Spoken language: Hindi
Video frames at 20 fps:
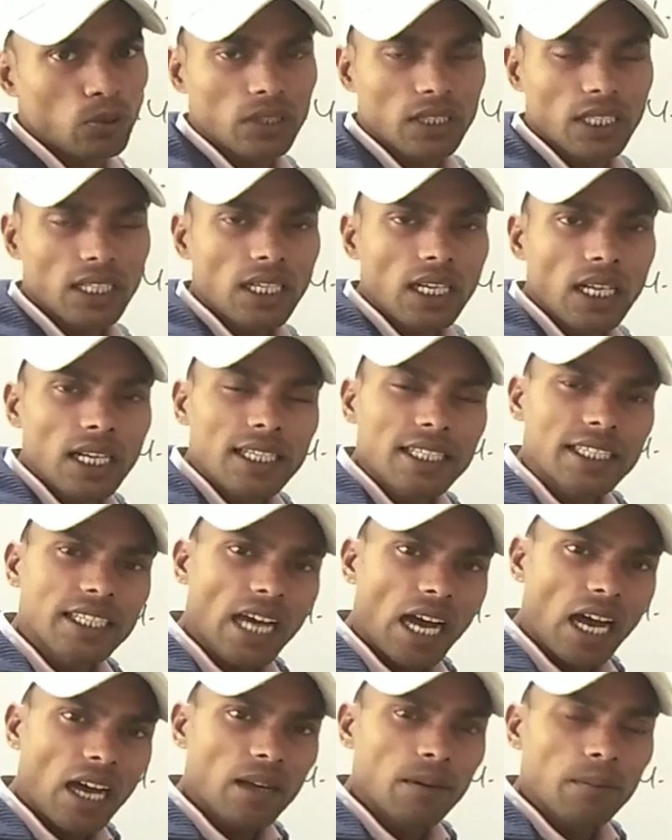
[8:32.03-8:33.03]
उत्तर
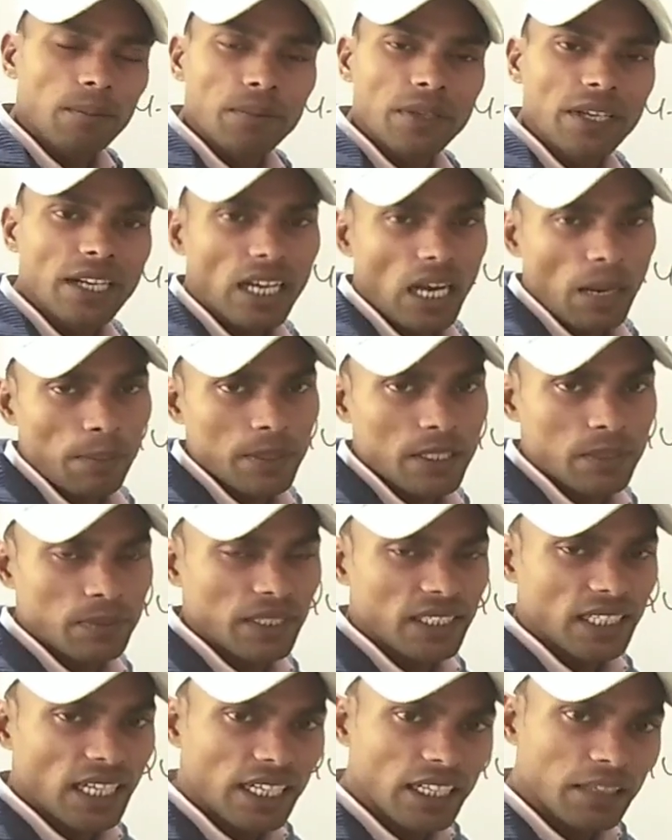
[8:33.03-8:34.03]
चार फिगर ऑफ
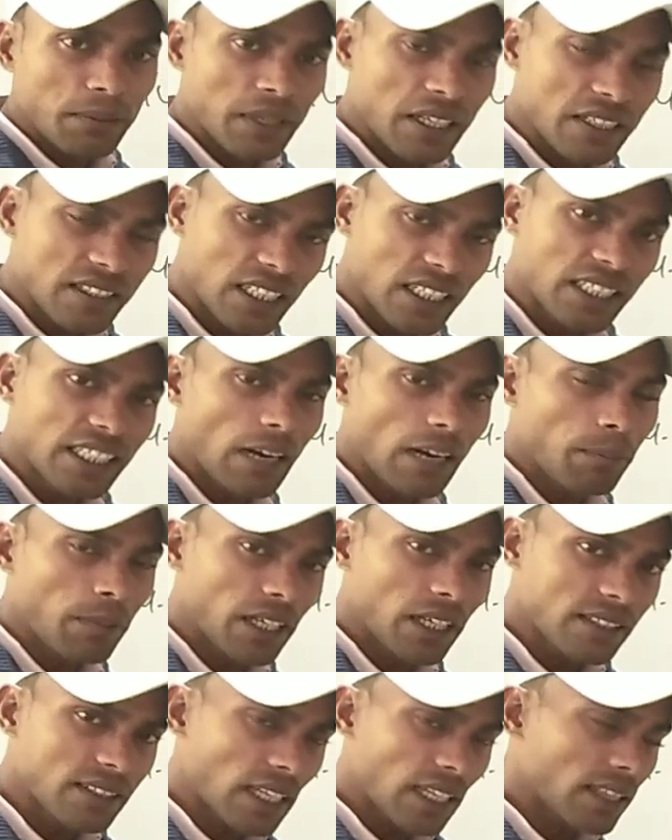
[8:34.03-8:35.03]
स्पीच का डिफिनेशन
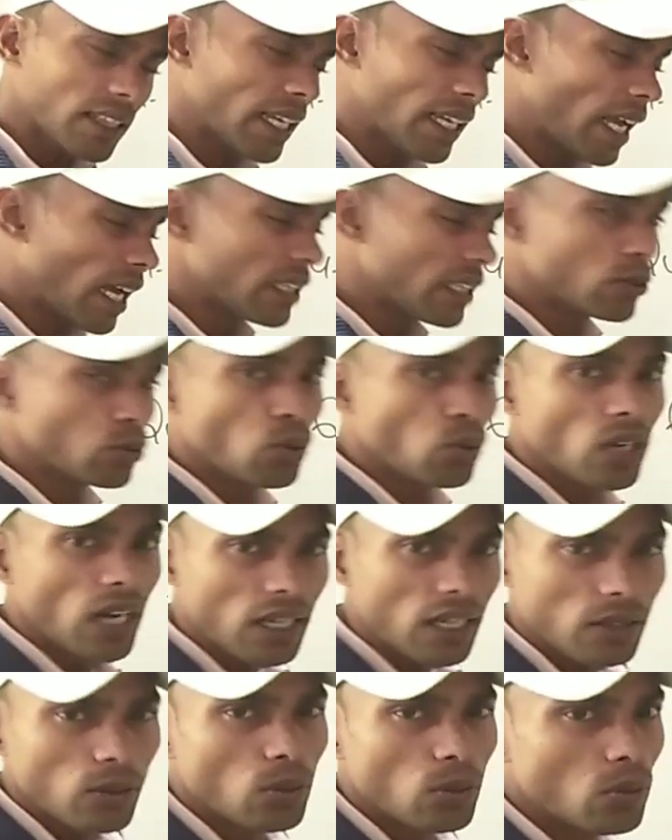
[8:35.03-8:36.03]
एग्जाम्पल के साथ इसको
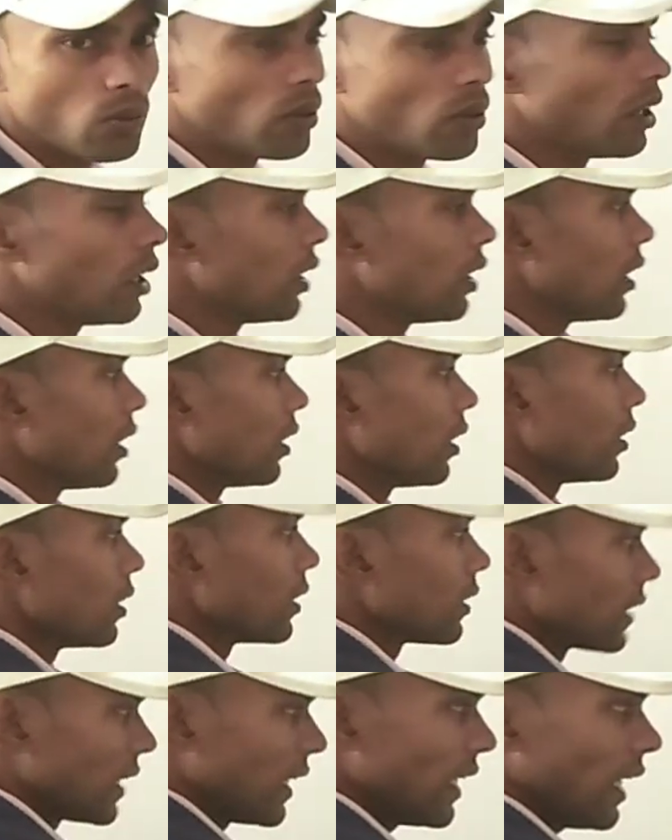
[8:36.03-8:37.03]
रट लो
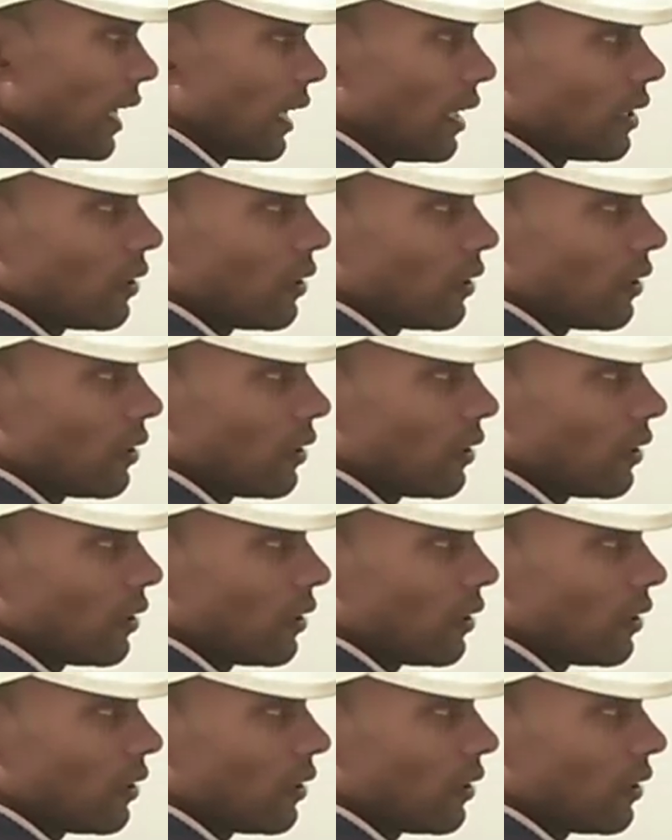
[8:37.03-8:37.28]
ठीक है